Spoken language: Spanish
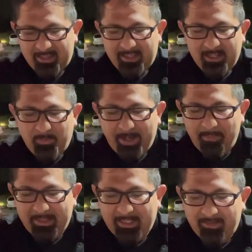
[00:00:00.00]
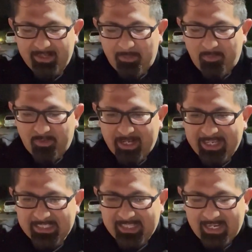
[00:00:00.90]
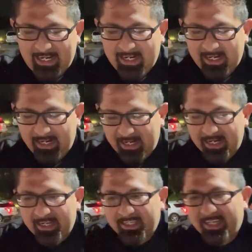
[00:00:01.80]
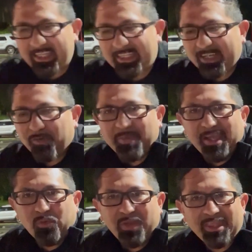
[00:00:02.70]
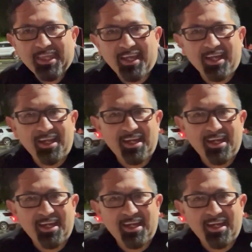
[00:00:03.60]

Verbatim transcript: Les voy a invitar una hamburguesa. Aquí tengo mi agüita.